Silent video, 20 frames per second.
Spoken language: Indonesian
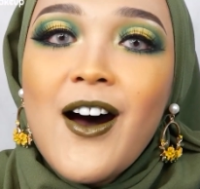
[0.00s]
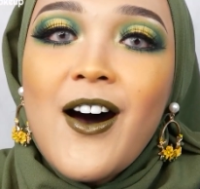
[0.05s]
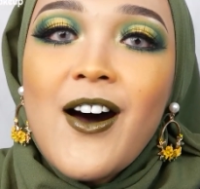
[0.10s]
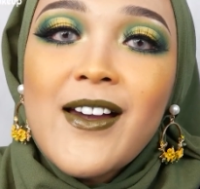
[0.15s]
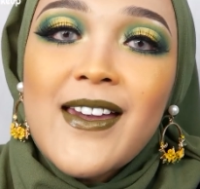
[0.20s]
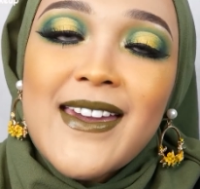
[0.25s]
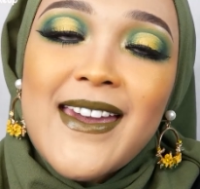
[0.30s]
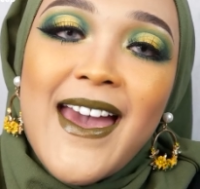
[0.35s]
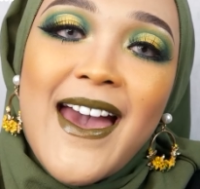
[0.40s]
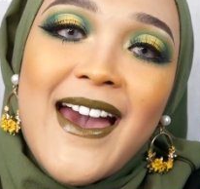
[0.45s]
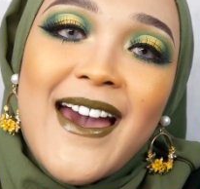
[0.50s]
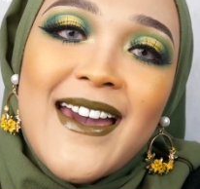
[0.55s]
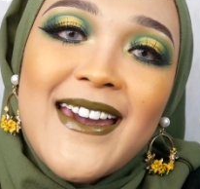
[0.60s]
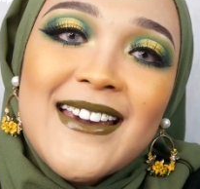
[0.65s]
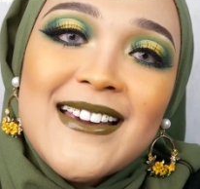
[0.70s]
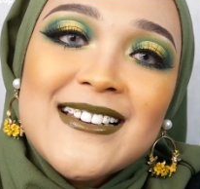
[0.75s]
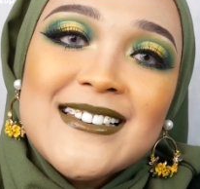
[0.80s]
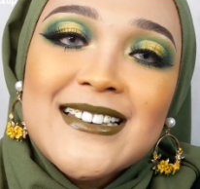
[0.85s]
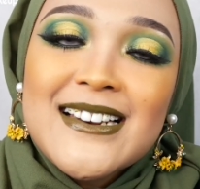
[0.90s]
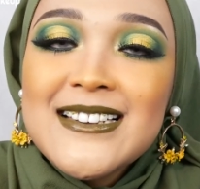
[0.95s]
Oke okay
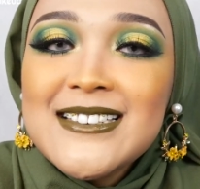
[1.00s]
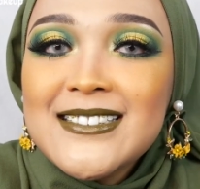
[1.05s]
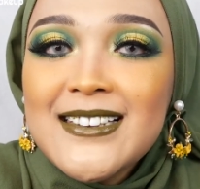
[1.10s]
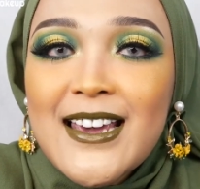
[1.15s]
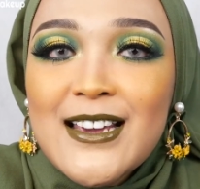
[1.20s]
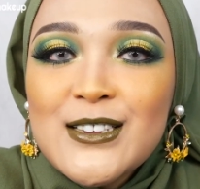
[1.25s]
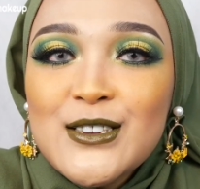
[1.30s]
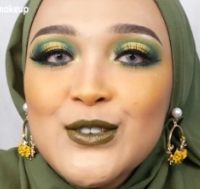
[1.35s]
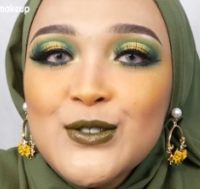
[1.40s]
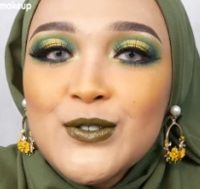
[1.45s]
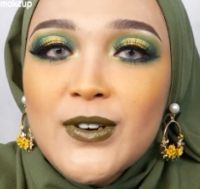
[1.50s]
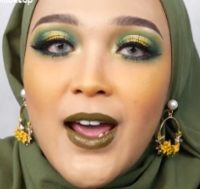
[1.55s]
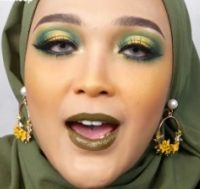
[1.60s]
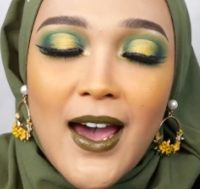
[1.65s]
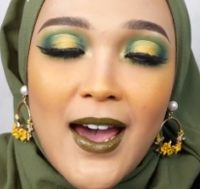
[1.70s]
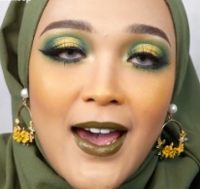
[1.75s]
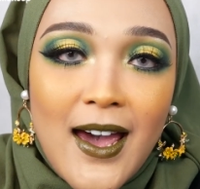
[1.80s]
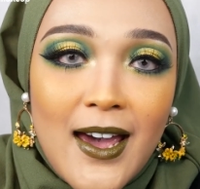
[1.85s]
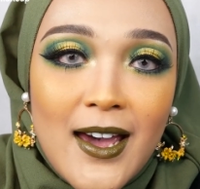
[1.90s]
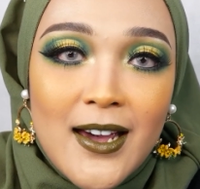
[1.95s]
guys, selesai
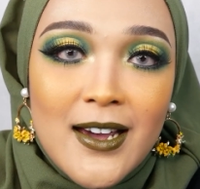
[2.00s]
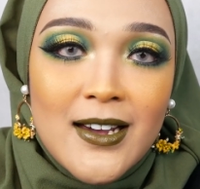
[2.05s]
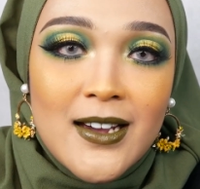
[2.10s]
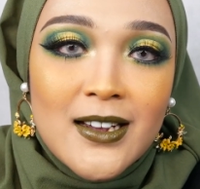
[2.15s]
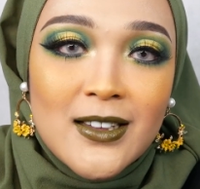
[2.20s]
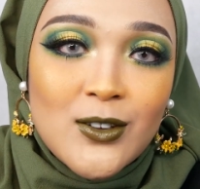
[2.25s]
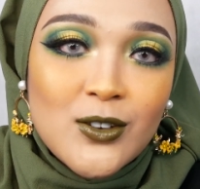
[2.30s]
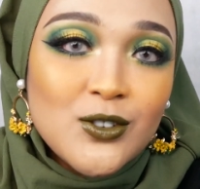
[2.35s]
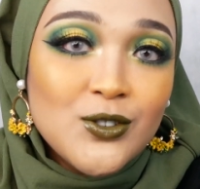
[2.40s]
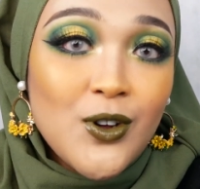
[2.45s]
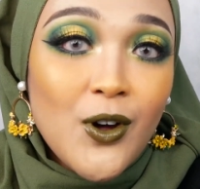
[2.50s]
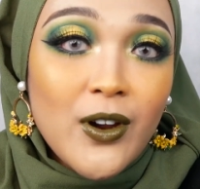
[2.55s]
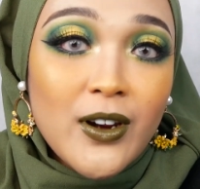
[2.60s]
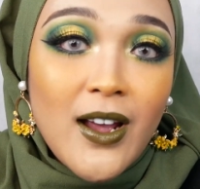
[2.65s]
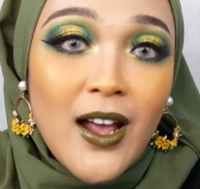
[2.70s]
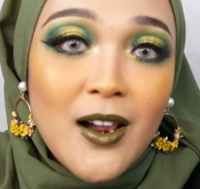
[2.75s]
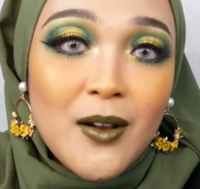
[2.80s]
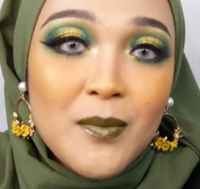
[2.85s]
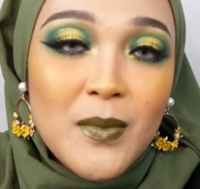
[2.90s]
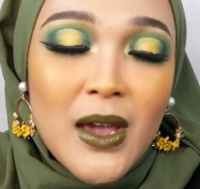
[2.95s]
sudah
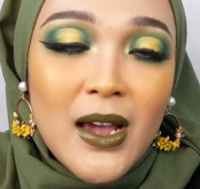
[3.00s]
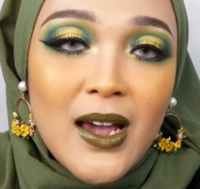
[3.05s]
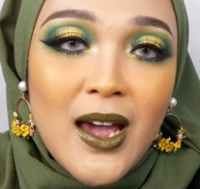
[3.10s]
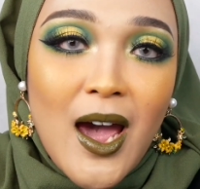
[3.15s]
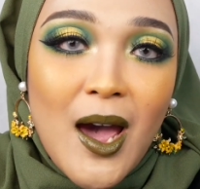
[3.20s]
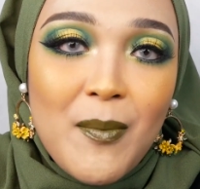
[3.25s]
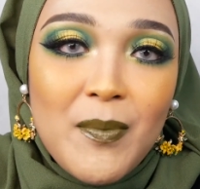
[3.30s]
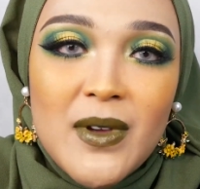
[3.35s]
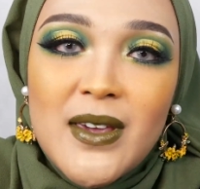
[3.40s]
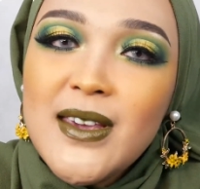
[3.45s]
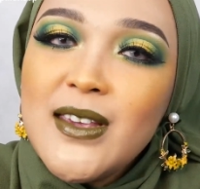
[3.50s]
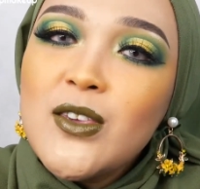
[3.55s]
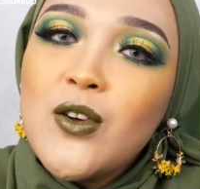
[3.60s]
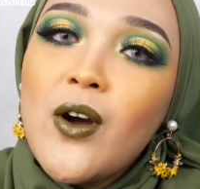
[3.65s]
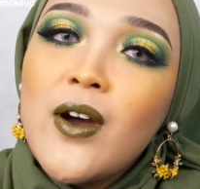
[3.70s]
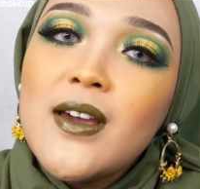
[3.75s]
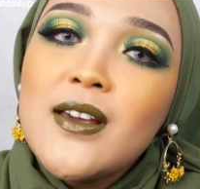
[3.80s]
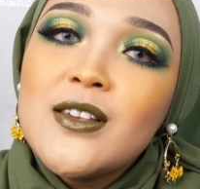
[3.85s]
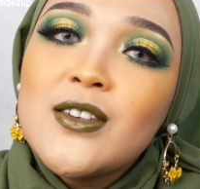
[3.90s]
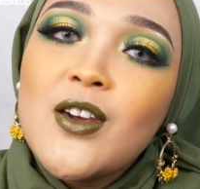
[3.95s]
tutorial makeup
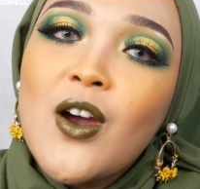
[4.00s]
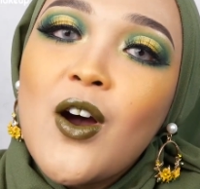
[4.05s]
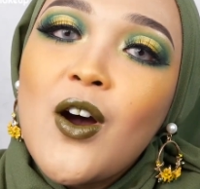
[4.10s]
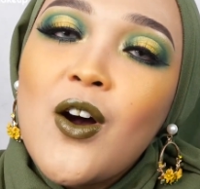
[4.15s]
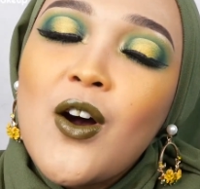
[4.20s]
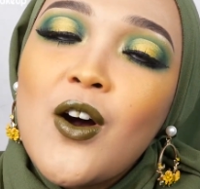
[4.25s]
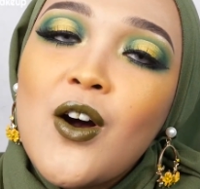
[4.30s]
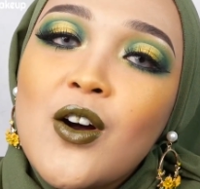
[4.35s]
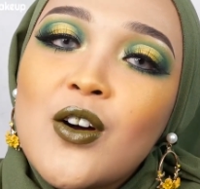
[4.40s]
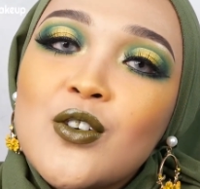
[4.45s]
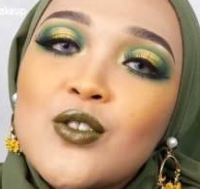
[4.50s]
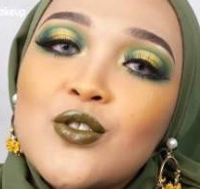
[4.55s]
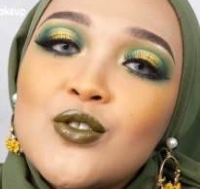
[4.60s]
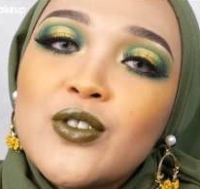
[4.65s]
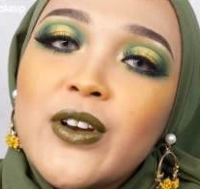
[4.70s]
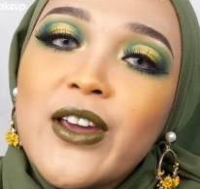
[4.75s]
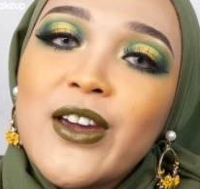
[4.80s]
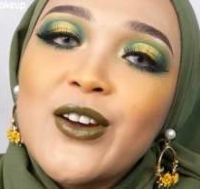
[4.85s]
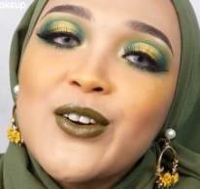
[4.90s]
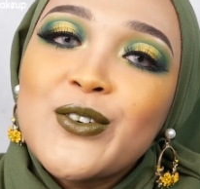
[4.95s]
ijo-ijo,
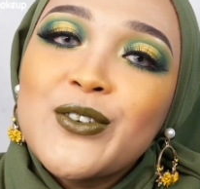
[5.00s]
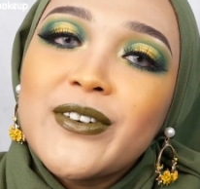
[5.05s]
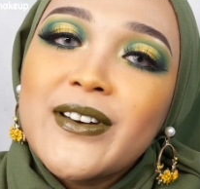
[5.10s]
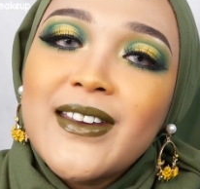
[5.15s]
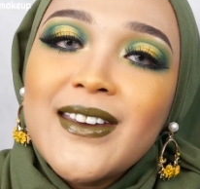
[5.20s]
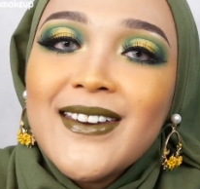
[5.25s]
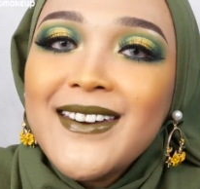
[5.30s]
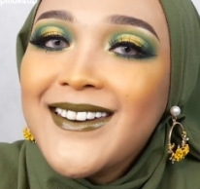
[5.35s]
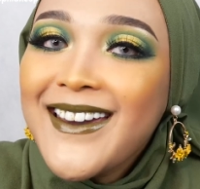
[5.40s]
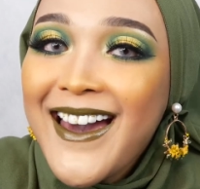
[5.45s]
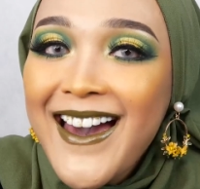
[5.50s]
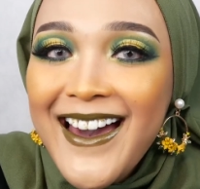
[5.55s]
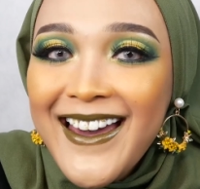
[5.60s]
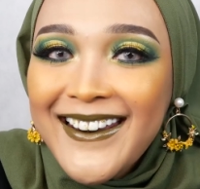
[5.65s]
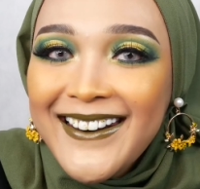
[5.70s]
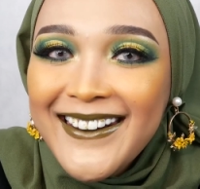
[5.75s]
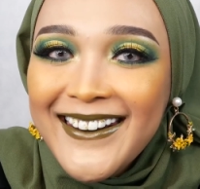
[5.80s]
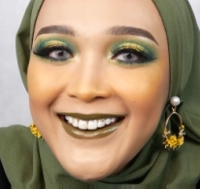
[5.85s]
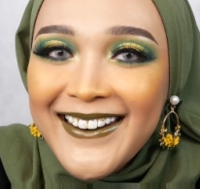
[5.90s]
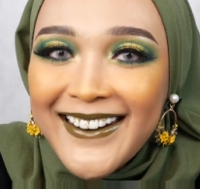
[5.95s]
kuning-kuning
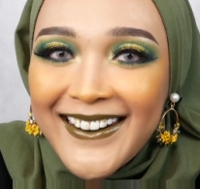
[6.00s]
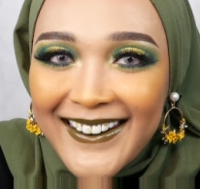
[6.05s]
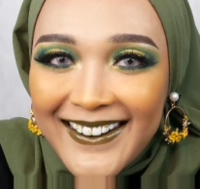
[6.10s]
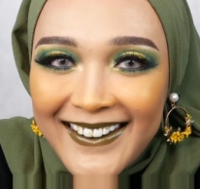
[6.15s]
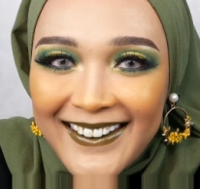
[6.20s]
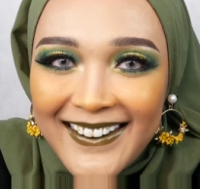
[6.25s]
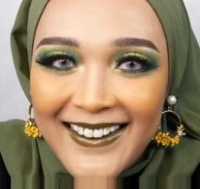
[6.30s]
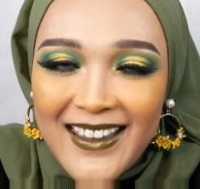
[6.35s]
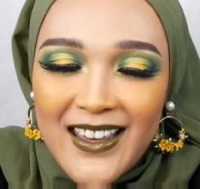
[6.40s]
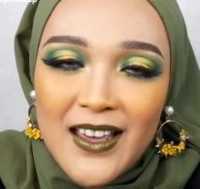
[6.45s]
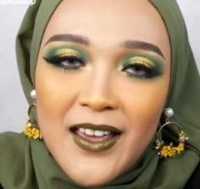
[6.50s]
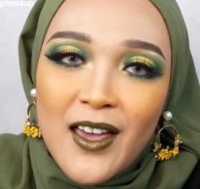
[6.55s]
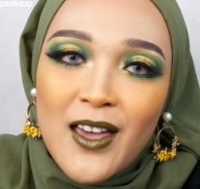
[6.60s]
hari ini.